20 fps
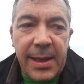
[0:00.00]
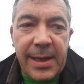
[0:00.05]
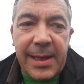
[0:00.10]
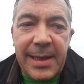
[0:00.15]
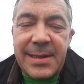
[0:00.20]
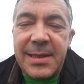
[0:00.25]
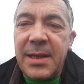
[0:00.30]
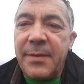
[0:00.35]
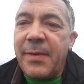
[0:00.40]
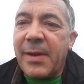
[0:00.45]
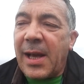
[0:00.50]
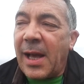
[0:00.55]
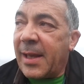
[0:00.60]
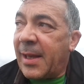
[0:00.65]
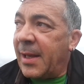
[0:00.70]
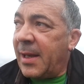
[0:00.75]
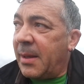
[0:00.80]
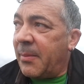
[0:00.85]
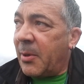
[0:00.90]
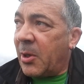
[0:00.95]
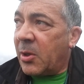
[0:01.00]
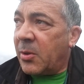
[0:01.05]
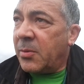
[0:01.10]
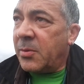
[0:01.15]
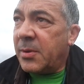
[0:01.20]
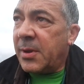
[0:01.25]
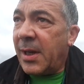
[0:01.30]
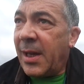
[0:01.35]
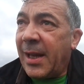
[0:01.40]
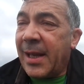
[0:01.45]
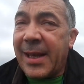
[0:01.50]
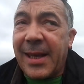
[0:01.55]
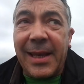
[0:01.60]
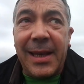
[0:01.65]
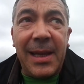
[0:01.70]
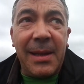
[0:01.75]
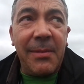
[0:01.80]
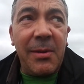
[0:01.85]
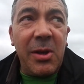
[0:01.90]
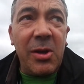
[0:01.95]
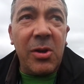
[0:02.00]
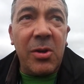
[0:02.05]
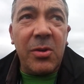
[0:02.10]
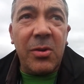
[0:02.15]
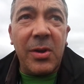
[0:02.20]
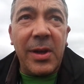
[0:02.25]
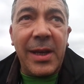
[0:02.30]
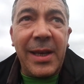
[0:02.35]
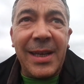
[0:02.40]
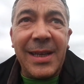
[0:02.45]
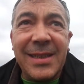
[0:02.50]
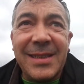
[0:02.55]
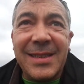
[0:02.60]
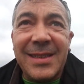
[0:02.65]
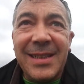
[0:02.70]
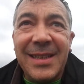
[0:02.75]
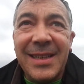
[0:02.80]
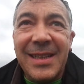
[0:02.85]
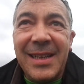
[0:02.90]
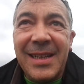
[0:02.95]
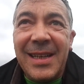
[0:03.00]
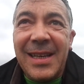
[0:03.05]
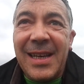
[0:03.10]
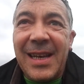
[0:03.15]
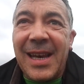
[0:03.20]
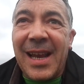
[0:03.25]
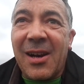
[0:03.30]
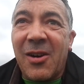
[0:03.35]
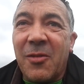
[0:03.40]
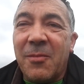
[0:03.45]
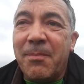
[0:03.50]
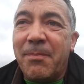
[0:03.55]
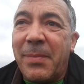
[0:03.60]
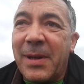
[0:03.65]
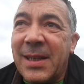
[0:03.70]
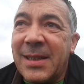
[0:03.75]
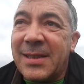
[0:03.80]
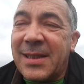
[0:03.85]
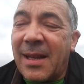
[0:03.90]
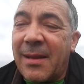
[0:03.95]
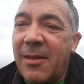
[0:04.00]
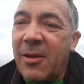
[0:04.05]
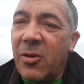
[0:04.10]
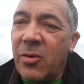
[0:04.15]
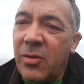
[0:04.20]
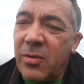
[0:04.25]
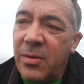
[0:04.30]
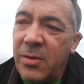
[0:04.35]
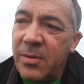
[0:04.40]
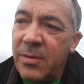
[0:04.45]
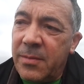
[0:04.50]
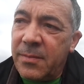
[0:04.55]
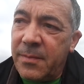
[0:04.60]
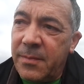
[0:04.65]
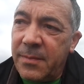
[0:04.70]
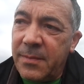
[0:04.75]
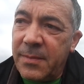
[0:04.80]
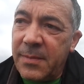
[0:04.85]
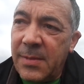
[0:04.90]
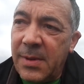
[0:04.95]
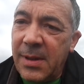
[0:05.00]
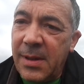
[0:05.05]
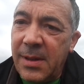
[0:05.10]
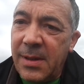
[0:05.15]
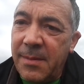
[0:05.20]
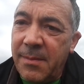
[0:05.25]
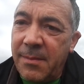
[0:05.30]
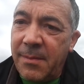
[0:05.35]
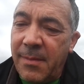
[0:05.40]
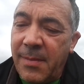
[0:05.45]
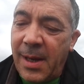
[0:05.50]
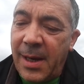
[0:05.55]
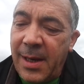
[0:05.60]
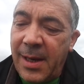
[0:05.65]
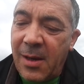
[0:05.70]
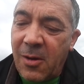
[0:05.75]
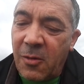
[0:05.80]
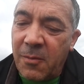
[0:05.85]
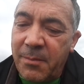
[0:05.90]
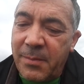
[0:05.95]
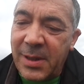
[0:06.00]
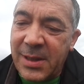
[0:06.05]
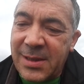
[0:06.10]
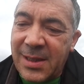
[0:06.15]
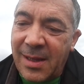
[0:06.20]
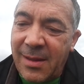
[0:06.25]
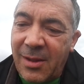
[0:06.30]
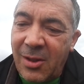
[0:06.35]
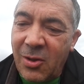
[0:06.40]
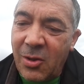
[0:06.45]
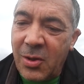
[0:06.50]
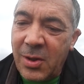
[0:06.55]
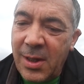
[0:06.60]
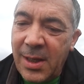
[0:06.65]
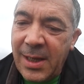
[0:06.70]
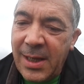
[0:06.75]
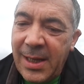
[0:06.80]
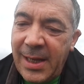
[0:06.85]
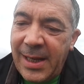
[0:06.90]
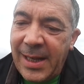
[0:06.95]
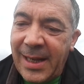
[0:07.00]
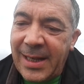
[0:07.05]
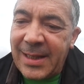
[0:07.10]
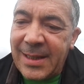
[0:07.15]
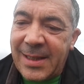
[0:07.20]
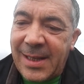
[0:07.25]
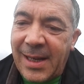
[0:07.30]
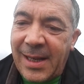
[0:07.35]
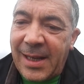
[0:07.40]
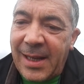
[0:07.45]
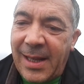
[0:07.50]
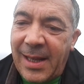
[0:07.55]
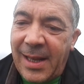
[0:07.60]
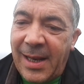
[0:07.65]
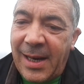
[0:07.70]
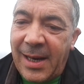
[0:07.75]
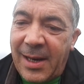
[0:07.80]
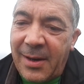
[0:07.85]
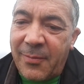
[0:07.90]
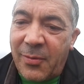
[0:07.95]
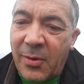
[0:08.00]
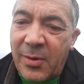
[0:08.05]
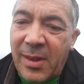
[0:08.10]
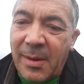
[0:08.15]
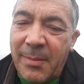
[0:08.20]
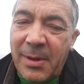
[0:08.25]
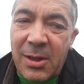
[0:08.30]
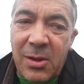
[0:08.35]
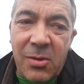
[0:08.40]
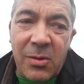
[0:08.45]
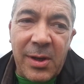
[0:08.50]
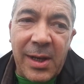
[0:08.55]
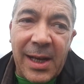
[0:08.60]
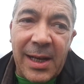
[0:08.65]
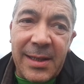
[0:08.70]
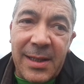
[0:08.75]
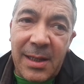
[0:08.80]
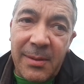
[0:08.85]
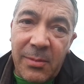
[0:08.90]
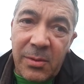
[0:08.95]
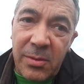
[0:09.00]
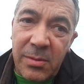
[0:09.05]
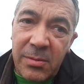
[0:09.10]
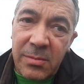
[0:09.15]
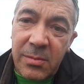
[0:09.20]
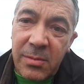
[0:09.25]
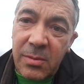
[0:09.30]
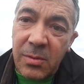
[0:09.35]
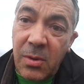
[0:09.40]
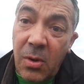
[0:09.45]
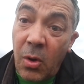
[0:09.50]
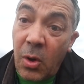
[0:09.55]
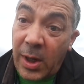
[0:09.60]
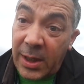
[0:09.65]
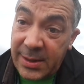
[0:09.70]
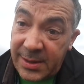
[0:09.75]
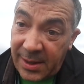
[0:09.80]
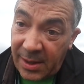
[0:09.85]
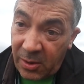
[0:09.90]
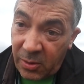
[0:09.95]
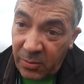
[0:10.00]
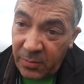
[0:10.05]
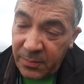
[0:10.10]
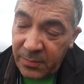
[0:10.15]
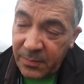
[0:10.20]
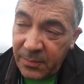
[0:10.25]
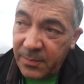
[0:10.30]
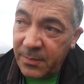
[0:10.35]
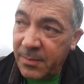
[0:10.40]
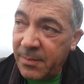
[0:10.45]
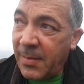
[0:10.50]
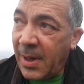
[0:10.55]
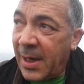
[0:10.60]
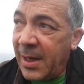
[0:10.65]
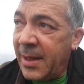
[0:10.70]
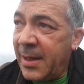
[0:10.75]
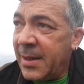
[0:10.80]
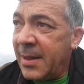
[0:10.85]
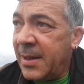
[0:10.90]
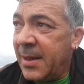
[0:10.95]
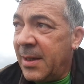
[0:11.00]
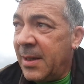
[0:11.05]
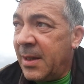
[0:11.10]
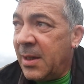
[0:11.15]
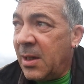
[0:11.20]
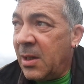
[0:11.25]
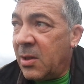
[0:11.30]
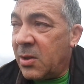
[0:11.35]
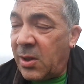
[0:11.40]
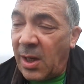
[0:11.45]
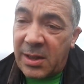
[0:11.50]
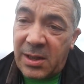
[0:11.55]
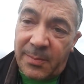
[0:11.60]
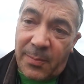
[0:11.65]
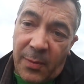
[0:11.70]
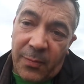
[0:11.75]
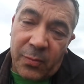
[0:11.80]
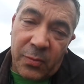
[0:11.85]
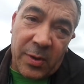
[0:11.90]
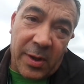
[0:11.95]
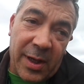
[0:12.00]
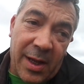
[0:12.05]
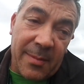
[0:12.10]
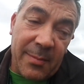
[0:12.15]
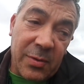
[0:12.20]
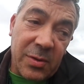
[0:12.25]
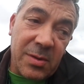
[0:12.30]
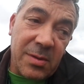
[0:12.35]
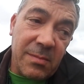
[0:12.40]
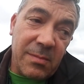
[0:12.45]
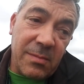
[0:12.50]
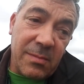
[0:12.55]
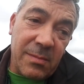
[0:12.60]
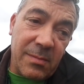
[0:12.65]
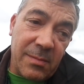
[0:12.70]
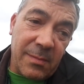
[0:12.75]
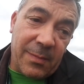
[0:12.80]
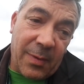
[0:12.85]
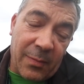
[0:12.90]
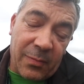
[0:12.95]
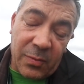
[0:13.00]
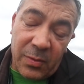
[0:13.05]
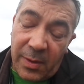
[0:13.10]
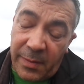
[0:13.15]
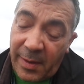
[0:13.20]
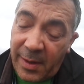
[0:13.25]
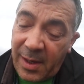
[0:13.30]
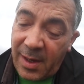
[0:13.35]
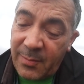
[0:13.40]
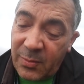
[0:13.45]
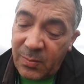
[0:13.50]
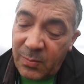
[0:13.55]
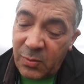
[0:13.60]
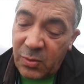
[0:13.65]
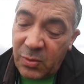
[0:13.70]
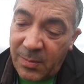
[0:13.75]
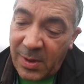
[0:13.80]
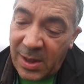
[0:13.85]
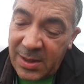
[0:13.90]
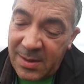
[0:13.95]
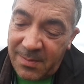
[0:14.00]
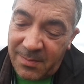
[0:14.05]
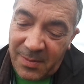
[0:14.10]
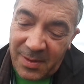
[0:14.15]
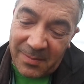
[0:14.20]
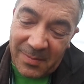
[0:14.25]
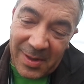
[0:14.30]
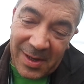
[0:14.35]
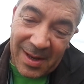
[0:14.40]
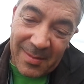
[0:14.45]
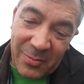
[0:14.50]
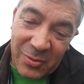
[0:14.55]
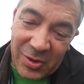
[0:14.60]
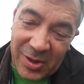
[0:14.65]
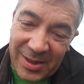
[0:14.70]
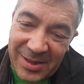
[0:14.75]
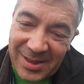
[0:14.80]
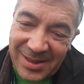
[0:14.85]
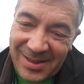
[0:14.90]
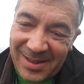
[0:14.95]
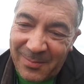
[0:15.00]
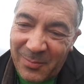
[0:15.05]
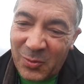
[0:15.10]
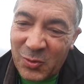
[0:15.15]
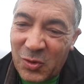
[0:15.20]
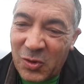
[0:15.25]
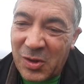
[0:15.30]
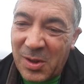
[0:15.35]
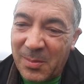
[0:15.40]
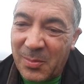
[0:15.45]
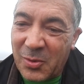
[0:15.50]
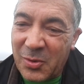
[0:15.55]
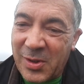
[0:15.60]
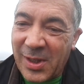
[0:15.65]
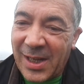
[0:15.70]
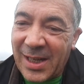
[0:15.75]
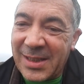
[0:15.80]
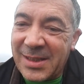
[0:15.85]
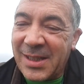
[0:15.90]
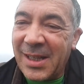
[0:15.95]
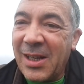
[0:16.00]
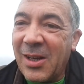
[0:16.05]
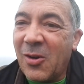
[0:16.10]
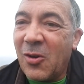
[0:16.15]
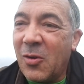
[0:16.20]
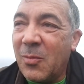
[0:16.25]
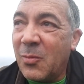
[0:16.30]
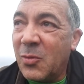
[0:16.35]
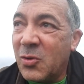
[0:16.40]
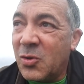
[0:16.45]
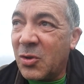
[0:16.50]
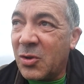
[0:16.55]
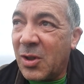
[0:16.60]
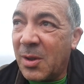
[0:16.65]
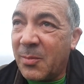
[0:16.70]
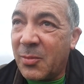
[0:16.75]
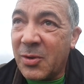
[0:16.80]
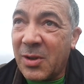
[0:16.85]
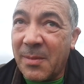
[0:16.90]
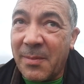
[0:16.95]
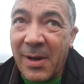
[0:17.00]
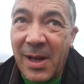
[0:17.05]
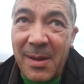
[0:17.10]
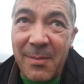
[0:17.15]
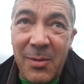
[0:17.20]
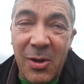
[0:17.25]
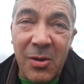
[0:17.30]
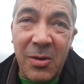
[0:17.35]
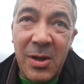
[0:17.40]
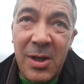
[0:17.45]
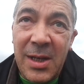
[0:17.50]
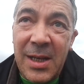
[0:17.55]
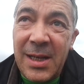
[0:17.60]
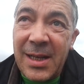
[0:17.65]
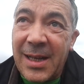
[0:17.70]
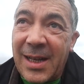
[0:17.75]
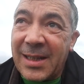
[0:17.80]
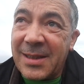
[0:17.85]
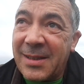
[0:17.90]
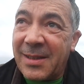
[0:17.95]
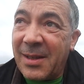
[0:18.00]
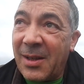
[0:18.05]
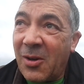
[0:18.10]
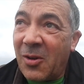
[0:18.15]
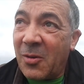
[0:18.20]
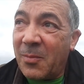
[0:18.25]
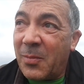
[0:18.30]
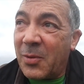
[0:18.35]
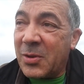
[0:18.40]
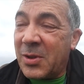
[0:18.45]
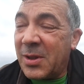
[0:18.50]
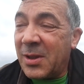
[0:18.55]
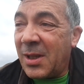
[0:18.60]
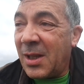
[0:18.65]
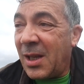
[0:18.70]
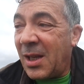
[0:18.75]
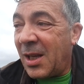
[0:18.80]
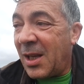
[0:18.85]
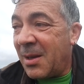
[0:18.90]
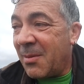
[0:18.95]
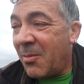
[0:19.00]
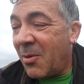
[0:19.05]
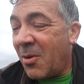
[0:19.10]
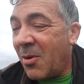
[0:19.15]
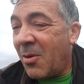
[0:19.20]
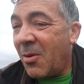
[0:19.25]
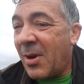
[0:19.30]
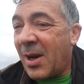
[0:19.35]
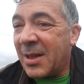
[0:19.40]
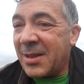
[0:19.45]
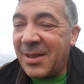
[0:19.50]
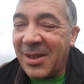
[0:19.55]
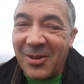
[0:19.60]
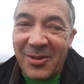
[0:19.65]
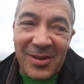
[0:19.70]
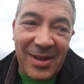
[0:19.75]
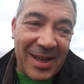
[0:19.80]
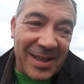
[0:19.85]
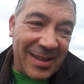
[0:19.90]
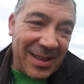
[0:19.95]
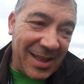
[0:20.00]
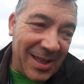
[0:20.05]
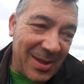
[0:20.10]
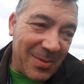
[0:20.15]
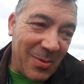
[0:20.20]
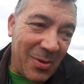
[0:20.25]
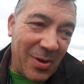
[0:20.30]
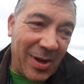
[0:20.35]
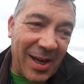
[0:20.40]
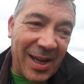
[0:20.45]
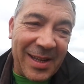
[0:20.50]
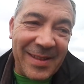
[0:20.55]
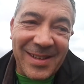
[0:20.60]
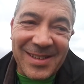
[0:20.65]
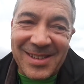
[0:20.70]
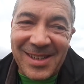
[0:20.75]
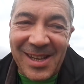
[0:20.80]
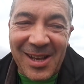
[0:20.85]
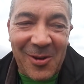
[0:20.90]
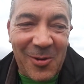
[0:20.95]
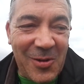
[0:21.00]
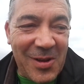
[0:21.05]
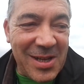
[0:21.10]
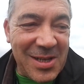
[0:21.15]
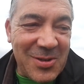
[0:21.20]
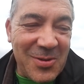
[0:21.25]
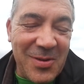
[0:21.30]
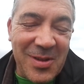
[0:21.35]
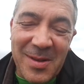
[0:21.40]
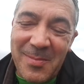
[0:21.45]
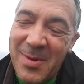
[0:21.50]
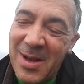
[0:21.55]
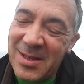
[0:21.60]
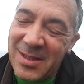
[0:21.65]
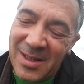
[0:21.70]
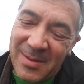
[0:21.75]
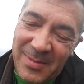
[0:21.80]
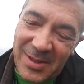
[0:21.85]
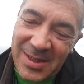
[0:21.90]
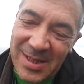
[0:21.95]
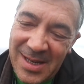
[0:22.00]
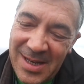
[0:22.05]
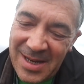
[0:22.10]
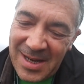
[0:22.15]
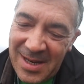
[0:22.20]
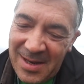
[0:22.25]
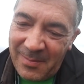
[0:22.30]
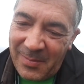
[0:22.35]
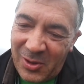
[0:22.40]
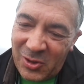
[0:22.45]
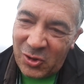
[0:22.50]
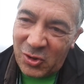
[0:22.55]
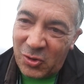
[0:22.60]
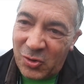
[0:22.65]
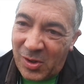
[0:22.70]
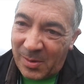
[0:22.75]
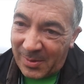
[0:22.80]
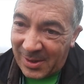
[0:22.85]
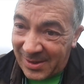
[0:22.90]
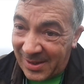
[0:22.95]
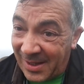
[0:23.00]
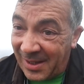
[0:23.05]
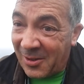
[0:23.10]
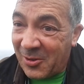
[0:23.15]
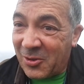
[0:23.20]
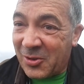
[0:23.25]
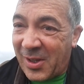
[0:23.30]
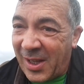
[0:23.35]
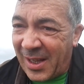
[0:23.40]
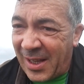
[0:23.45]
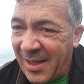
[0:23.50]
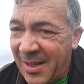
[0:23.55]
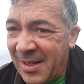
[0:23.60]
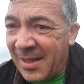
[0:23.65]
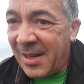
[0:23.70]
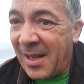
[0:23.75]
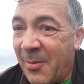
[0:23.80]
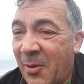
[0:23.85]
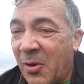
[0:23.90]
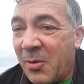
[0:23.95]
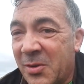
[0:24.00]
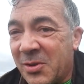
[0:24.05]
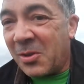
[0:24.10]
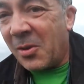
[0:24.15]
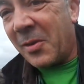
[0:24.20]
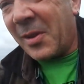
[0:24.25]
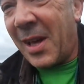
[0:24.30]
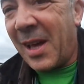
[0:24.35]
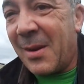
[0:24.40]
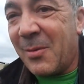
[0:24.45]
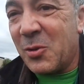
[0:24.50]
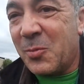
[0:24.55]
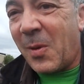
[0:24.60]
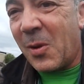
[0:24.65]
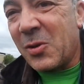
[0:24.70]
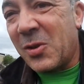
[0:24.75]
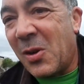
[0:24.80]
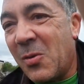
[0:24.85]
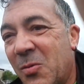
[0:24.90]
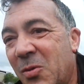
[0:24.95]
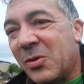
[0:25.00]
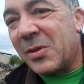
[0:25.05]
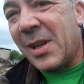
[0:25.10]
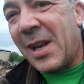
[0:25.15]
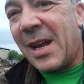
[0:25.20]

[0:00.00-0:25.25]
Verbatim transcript: ¿Qué significa equilibrio? Equilibrio es la compensación, ¿vale? La compensación entre el reforzamiento negativo o castigo, ¿vale? Ya si profundaríamos, profundizaríamos más, veríamos que existen muchos tipos de castigo, muchos tipos de premio, castigo positivo, castigo negativo, que la gente se lía con eso y demás y demás. Pero esos son temas técnicos que, bueno, se los dejaremos para los alumnos